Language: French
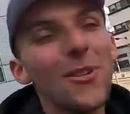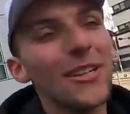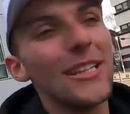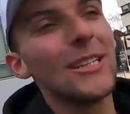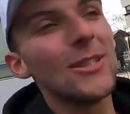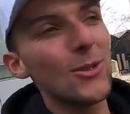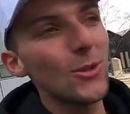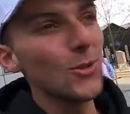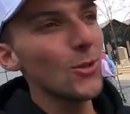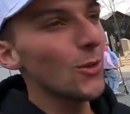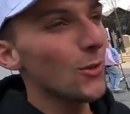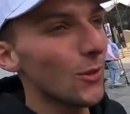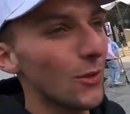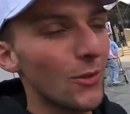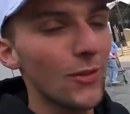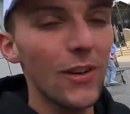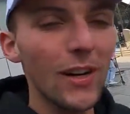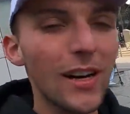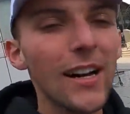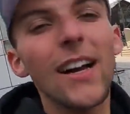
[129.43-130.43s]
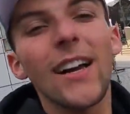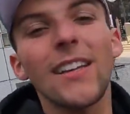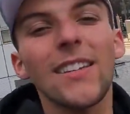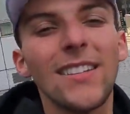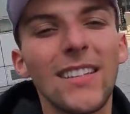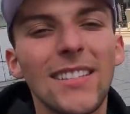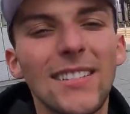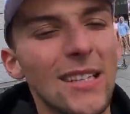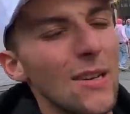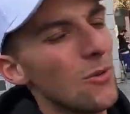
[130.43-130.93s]
Bon, et du coup, on va
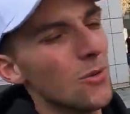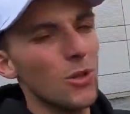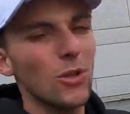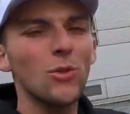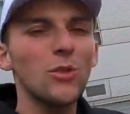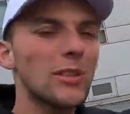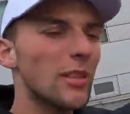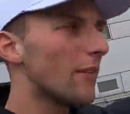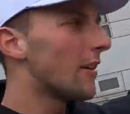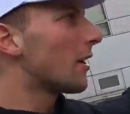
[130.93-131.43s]
rider ça aujourd'hui,